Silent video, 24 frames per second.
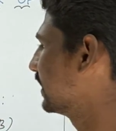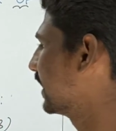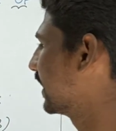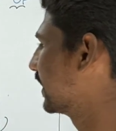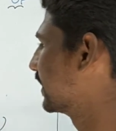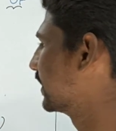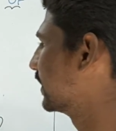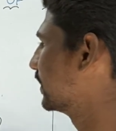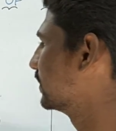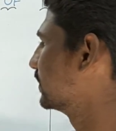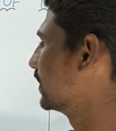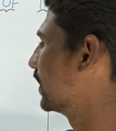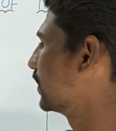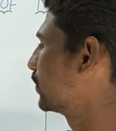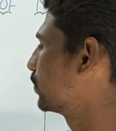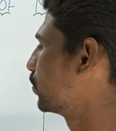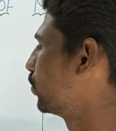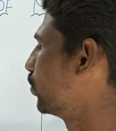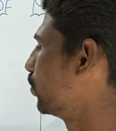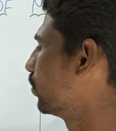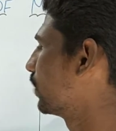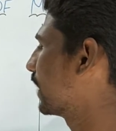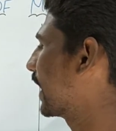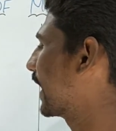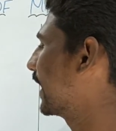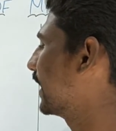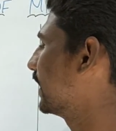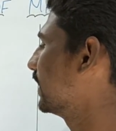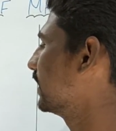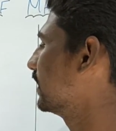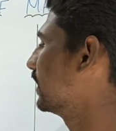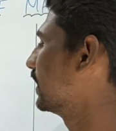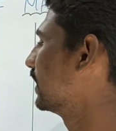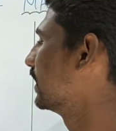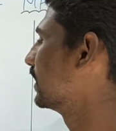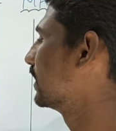இந்த இது இந்த டூ
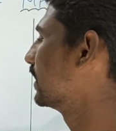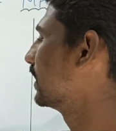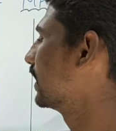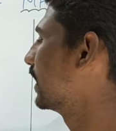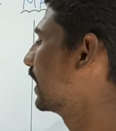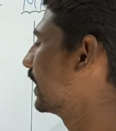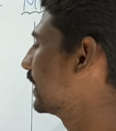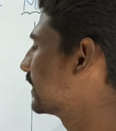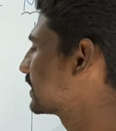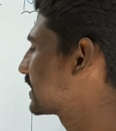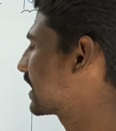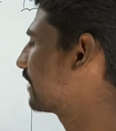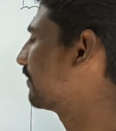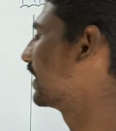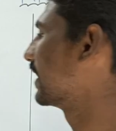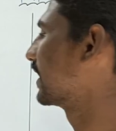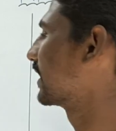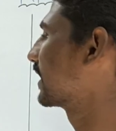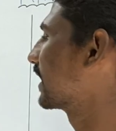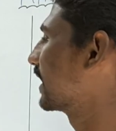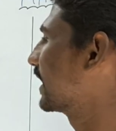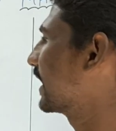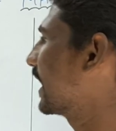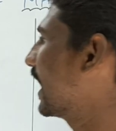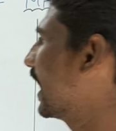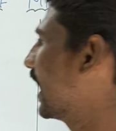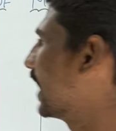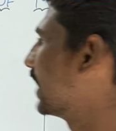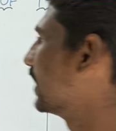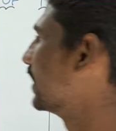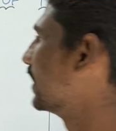நைன் செவன் இருக்கு இல்லையா